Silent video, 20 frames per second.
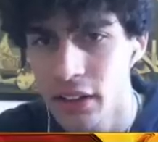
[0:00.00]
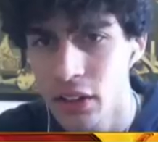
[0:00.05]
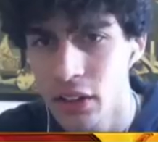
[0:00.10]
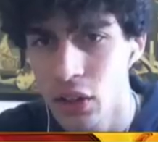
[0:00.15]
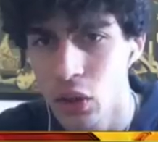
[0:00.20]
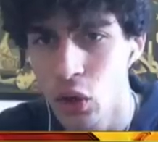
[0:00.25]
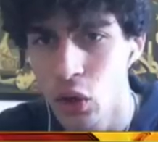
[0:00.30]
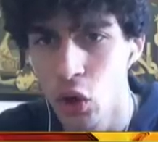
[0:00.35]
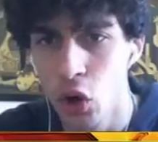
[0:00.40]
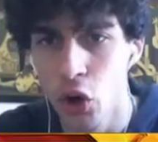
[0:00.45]

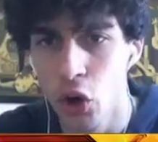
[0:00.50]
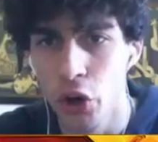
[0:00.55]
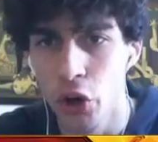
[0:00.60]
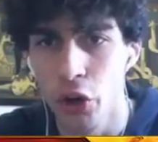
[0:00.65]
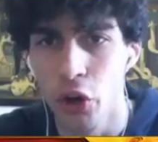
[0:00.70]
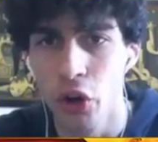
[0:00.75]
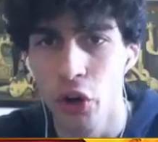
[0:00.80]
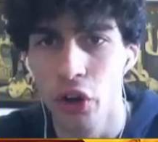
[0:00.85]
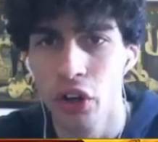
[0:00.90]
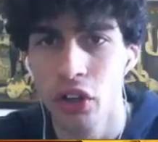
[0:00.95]

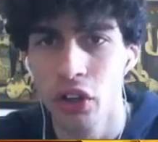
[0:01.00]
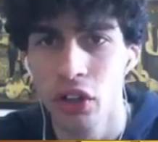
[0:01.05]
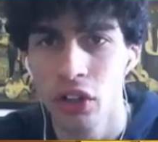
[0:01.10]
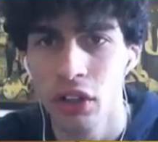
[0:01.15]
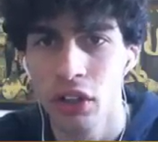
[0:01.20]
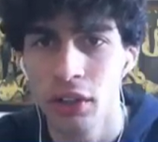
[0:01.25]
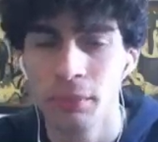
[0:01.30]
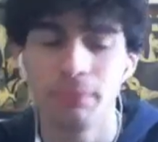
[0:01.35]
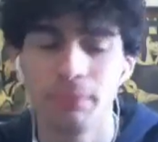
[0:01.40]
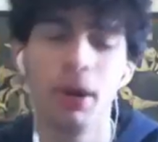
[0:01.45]
Loro.
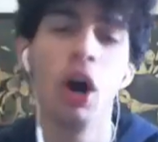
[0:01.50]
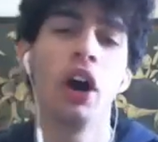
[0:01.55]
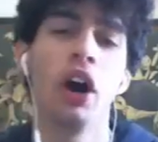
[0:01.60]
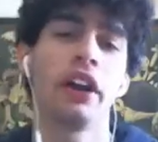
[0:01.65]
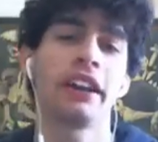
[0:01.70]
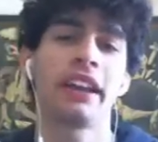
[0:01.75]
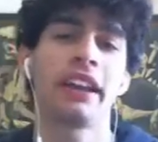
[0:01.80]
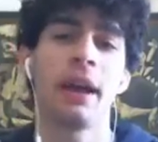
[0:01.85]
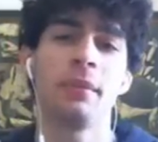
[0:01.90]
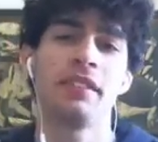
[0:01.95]

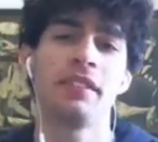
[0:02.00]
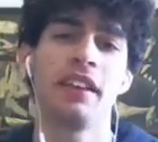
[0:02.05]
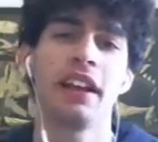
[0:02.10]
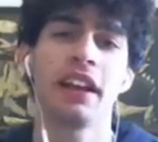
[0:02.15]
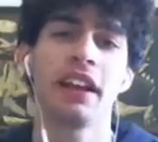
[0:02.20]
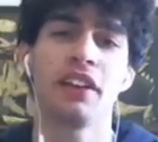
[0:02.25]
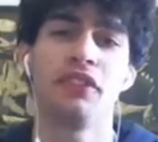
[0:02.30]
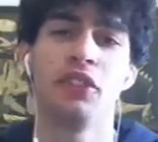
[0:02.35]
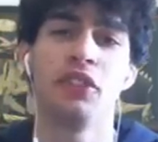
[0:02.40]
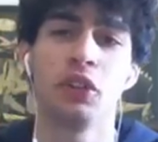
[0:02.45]
Porca
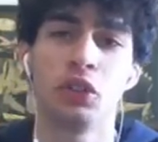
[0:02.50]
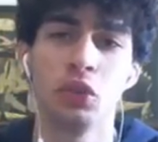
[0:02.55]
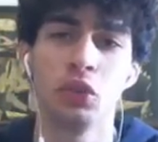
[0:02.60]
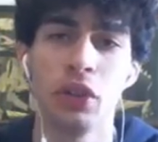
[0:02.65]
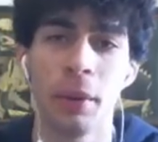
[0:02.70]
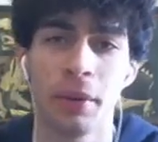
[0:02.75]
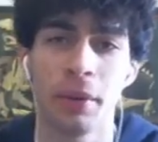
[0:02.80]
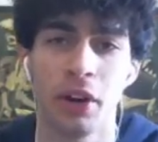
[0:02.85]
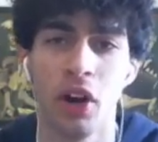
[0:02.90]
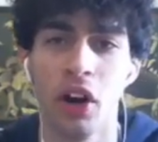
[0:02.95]
miseria che
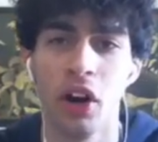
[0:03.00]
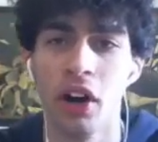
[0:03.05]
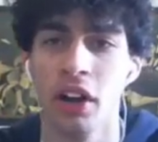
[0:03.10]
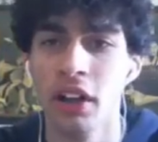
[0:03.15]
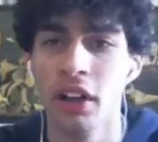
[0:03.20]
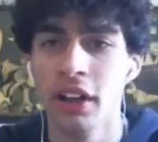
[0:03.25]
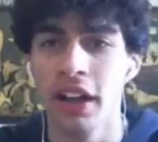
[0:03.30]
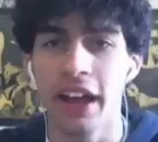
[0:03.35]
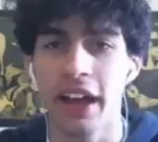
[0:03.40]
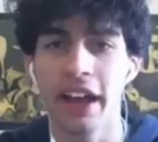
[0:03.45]
fortuna però.
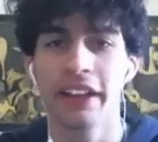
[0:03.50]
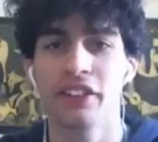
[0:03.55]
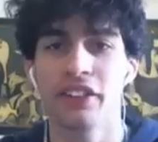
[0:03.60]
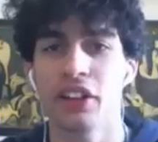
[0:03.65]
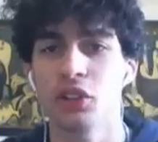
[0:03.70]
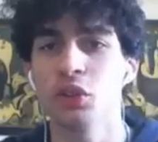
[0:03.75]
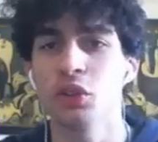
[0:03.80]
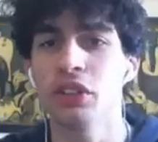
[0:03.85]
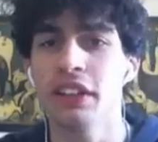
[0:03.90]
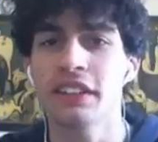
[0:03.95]
Eh,
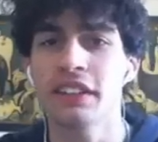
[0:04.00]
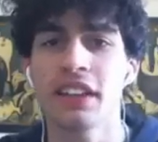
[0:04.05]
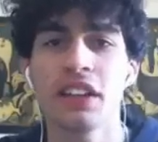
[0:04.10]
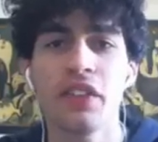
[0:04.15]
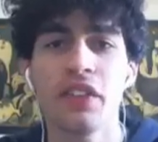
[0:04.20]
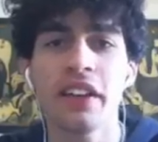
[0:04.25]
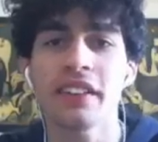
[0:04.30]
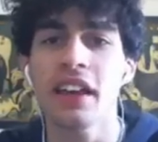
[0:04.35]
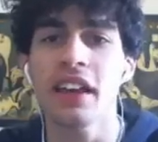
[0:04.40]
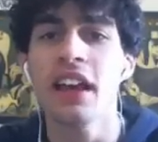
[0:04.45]
c'ha tutte queste
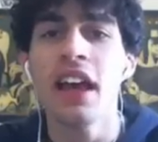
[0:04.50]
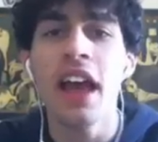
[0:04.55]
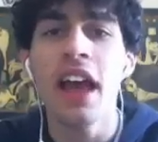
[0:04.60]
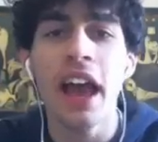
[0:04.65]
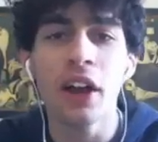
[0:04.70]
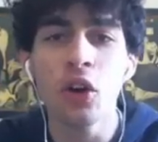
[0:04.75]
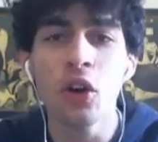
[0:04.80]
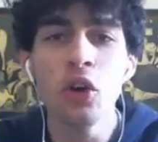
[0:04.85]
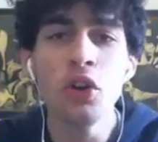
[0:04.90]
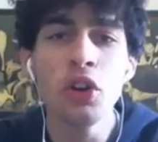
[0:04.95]
difese.
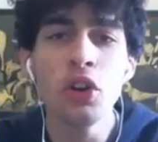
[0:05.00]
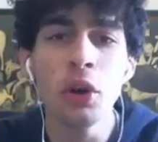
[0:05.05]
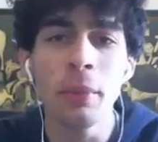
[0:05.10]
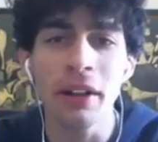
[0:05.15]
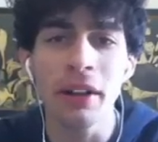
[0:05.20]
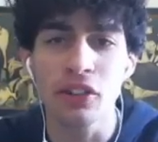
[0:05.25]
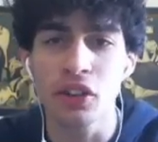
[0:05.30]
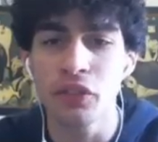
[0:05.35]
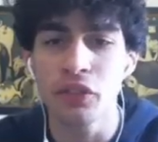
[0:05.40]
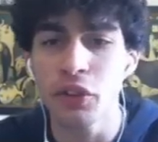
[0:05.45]
Ecco, l'unico
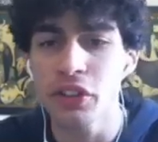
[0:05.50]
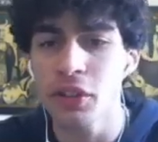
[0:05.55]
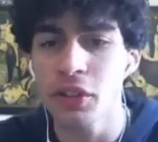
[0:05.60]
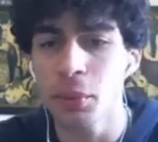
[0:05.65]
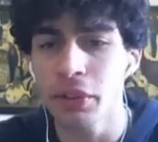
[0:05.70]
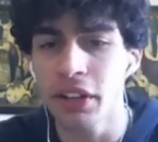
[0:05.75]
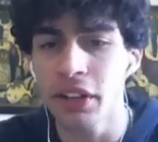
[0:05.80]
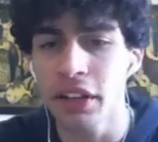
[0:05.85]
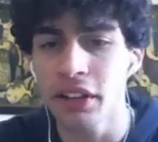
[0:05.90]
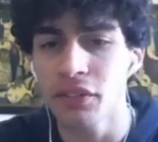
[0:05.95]
mazzo che forse
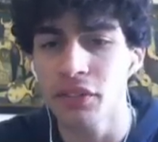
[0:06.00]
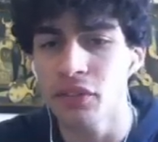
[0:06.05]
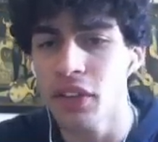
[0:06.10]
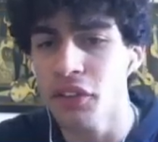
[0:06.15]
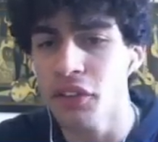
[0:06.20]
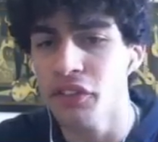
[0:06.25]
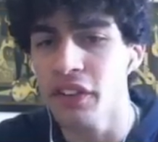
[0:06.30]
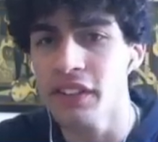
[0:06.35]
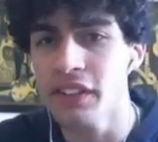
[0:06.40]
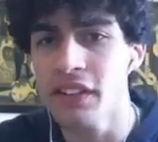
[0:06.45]
può dar,
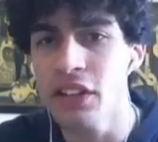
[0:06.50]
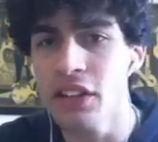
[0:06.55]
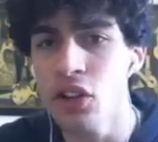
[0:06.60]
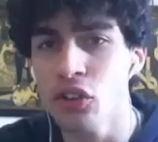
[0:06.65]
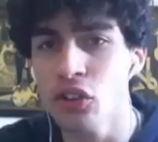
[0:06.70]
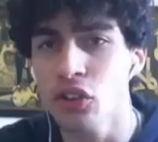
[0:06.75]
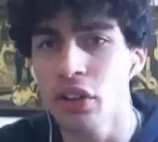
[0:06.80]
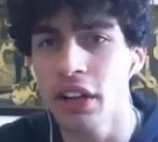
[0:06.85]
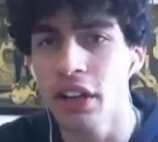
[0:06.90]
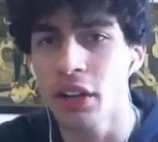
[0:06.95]
dar
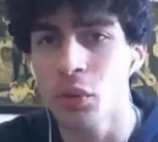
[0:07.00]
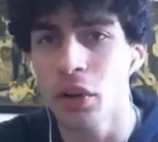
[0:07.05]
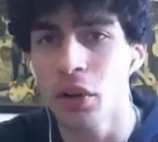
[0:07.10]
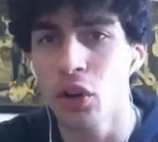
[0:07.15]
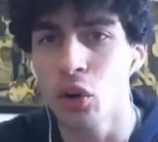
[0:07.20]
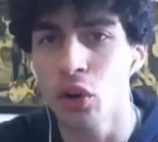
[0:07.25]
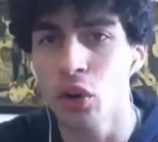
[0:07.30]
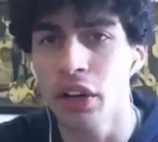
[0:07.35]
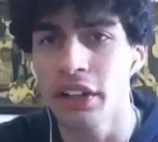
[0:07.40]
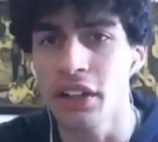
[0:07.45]
fastidio sono le,
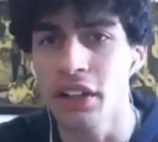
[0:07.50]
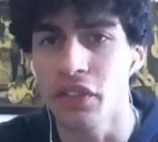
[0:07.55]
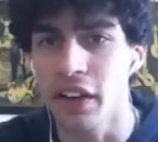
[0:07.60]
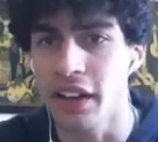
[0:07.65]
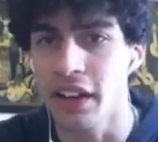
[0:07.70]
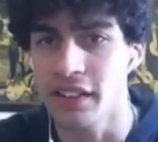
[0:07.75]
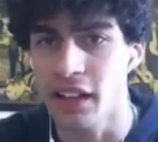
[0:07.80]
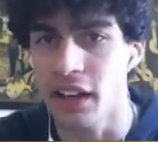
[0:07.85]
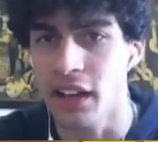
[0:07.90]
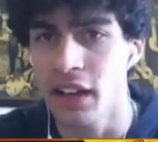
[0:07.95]
quello con le
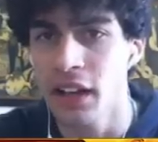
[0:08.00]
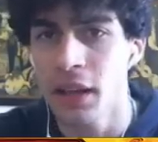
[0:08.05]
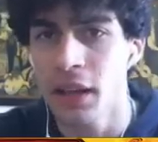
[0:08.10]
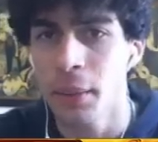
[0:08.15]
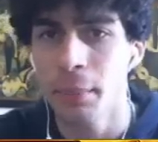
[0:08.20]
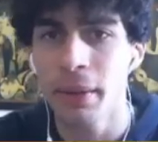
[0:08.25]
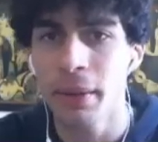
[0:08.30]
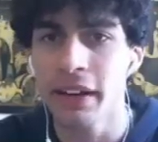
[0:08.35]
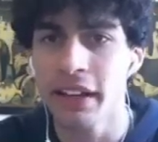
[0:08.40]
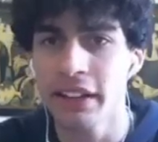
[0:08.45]
difese.
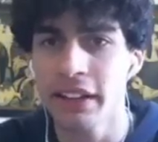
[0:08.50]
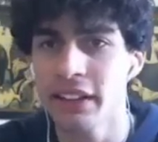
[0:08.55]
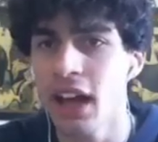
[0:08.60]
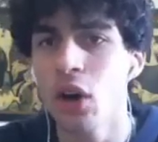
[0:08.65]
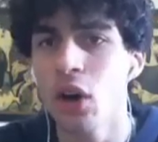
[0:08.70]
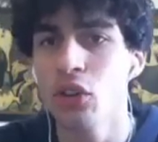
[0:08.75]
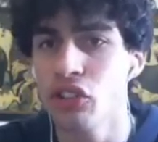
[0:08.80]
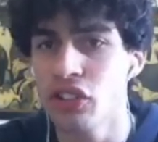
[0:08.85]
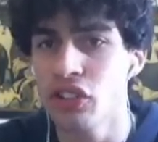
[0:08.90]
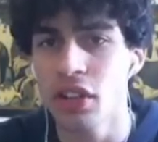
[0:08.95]
Perché
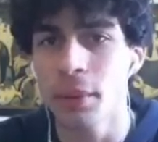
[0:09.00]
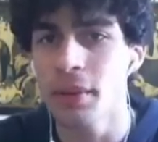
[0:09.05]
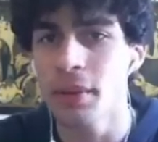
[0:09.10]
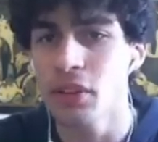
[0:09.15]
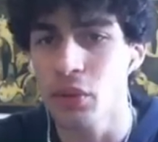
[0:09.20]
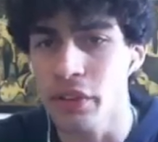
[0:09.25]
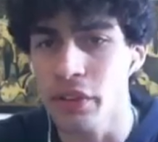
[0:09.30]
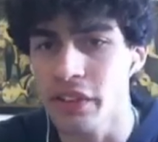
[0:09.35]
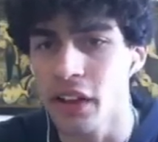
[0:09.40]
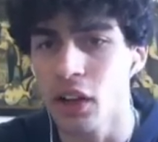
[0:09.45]
dà
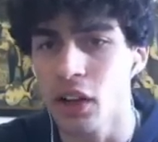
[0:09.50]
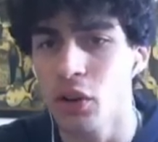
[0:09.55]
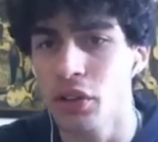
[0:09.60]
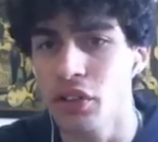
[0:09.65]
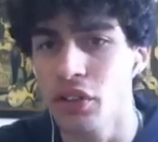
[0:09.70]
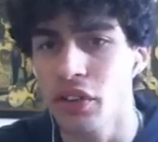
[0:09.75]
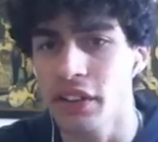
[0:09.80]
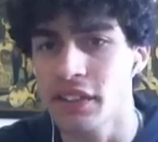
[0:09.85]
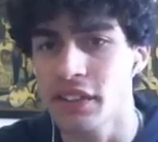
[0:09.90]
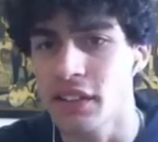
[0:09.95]
oggettivamente un sacco
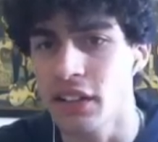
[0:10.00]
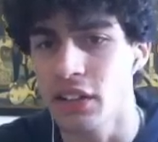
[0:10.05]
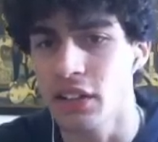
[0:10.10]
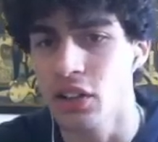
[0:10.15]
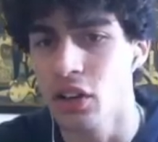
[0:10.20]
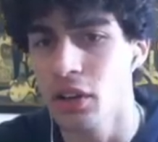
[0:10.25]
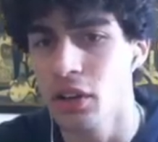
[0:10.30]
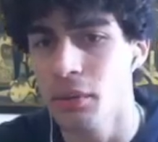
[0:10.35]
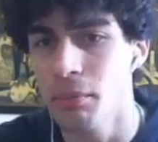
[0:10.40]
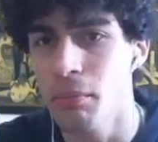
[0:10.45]
di
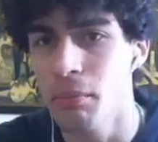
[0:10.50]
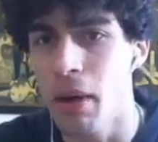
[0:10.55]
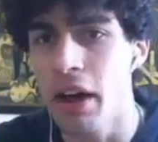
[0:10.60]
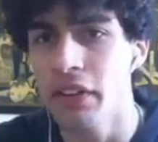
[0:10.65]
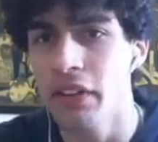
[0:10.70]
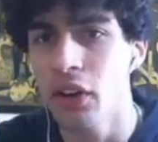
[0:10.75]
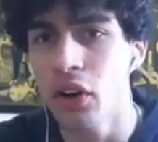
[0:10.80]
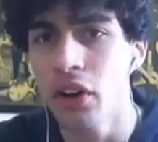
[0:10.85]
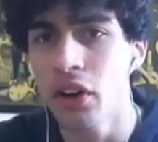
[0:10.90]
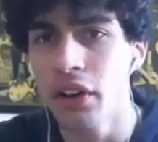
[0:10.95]
fastidio.
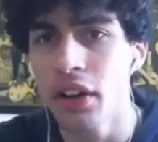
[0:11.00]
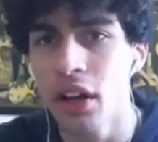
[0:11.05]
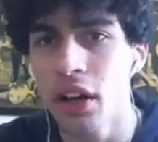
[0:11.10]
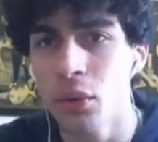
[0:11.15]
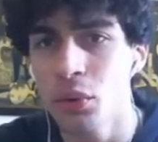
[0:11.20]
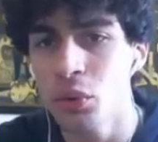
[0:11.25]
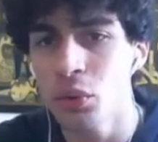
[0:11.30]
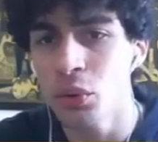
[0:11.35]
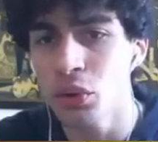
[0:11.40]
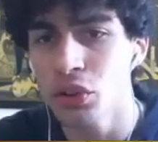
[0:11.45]
Madonna,
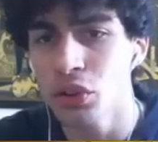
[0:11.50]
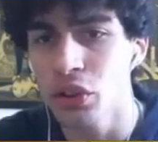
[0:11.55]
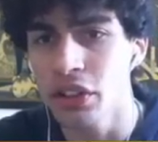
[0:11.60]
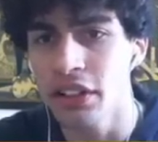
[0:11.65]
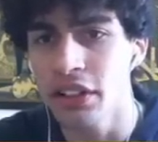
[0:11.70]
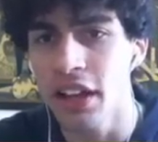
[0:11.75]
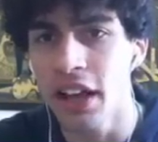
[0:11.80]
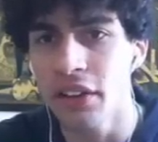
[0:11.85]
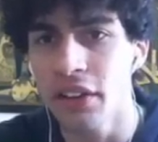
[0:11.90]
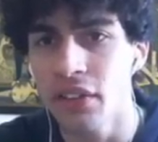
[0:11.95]
un urto
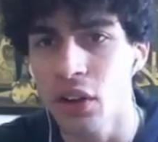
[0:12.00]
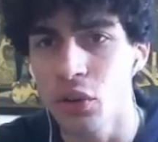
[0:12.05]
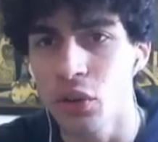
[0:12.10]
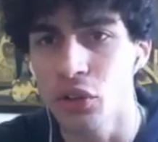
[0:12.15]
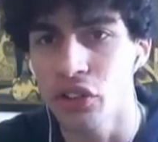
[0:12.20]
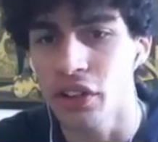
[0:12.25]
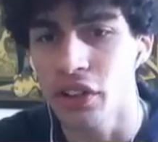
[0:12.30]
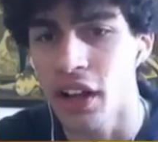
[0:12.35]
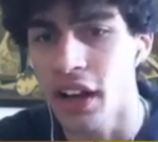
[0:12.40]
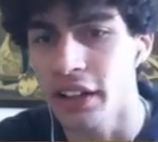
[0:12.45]
di nervi
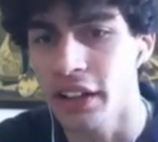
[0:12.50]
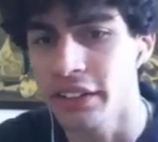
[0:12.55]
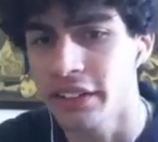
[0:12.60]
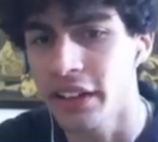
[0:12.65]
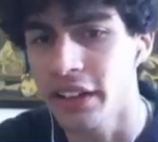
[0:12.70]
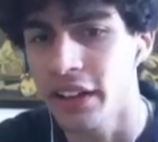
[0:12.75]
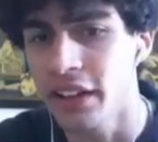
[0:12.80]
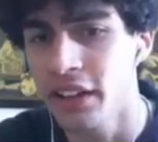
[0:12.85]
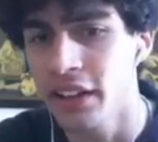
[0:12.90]
allucinante.